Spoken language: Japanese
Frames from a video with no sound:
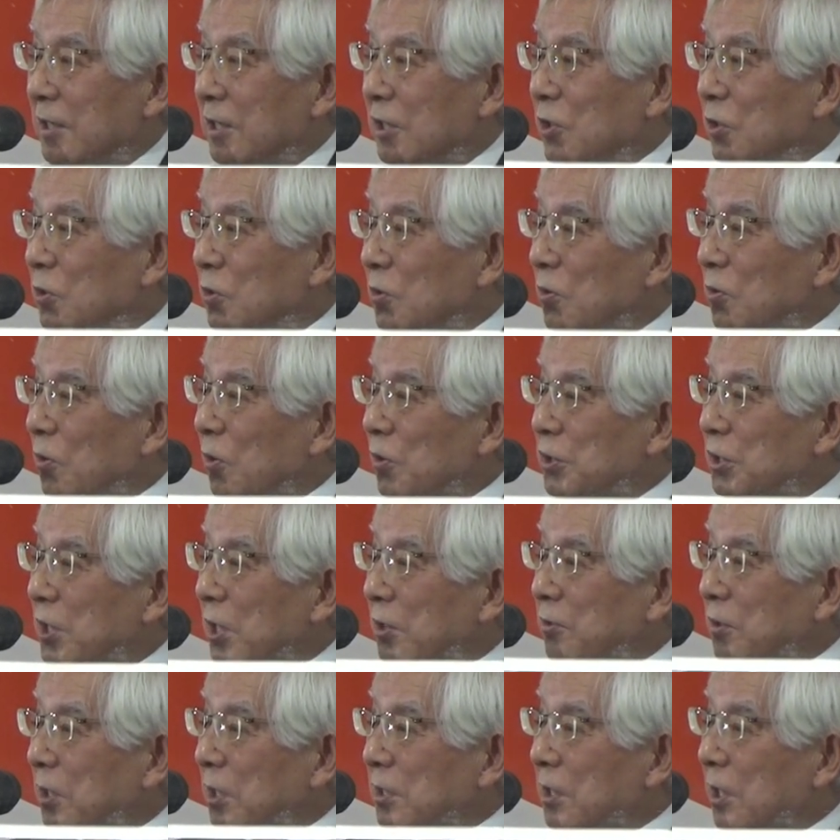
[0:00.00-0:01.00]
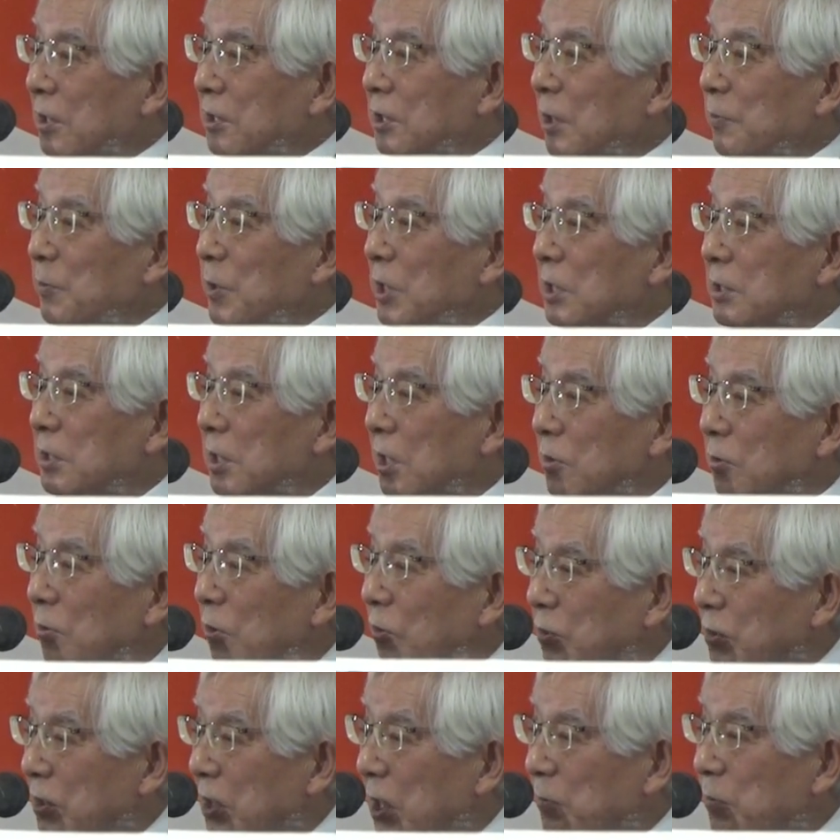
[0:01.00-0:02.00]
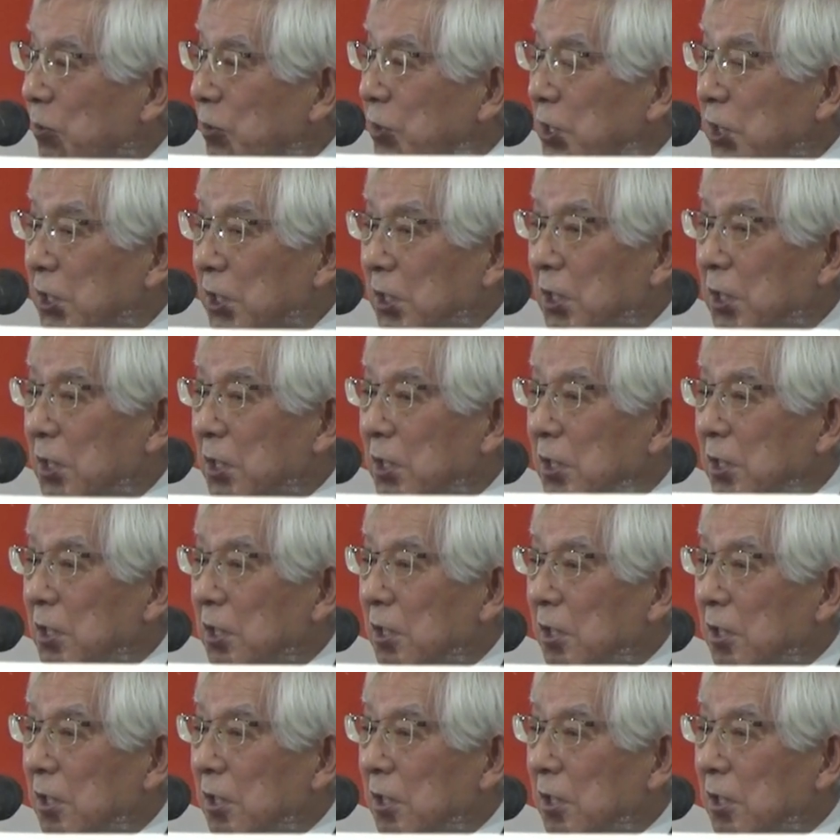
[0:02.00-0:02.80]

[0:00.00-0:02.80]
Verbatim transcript: 寄付をしてくださった皆さんのクラブに